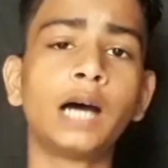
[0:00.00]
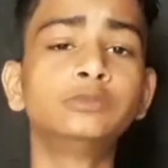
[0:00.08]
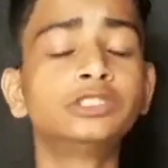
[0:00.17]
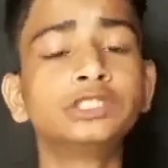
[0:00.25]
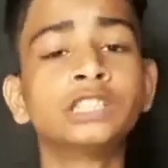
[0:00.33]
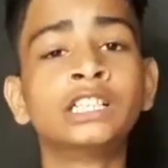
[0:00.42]

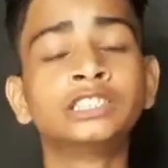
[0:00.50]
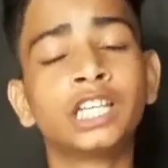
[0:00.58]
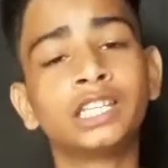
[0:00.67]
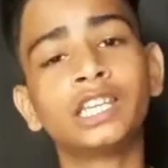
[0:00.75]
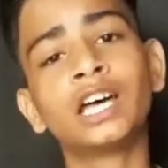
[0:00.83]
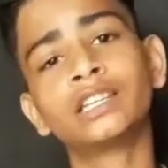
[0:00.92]
अब
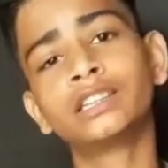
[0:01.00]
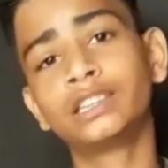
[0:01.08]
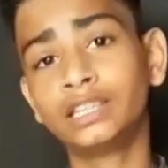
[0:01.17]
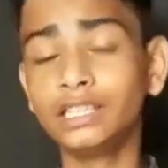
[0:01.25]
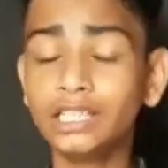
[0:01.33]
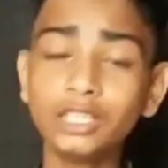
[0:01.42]
चंद्रयान
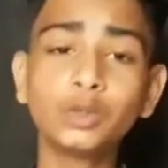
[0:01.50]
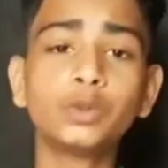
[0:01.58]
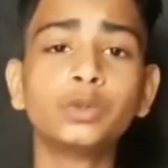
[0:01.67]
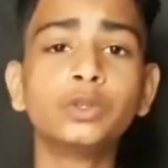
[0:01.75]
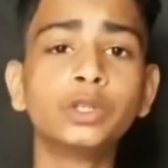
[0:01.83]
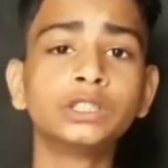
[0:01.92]
तीन
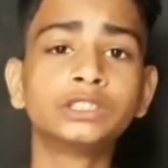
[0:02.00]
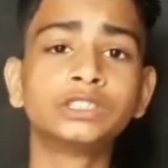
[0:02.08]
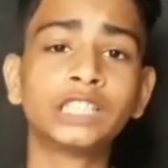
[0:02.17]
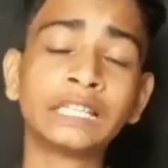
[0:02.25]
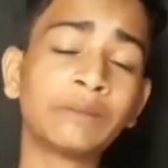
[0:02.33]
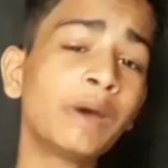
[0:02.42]
को
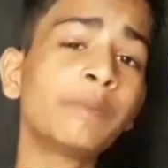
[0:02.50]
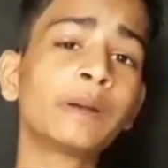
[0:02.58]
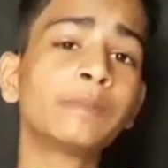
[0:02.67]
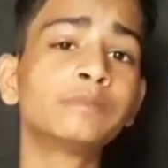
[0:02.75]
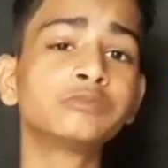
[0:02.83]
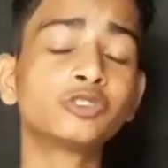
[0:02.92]
चंद्रमा
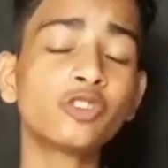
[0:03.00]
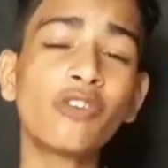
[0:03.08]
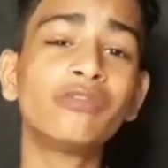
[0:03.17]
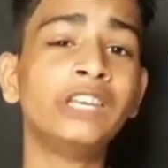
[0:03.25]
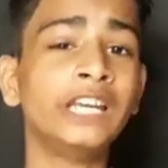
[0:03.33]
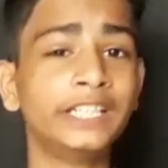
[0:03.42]
पर
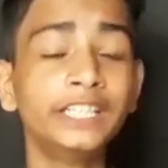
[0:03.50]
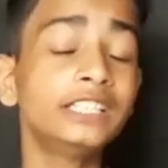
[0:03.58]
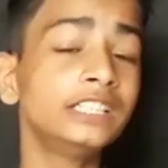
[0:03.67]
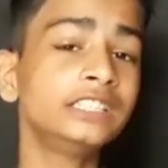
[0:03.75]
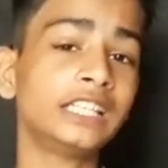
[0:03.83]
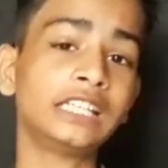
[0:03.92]
सॉफ्ट
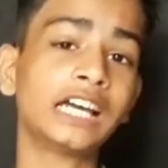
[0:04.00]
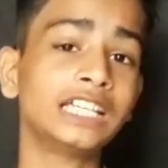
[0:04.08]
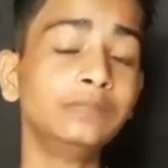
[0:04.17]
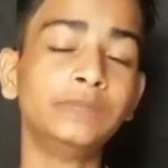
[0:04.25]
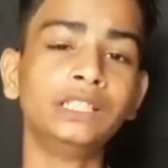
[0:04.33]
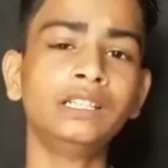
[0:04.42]
लैंडिंग की
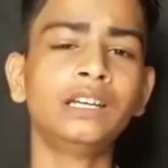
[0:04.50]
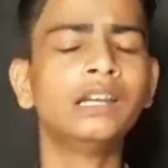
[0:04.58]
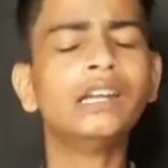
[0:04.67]
तैयारी में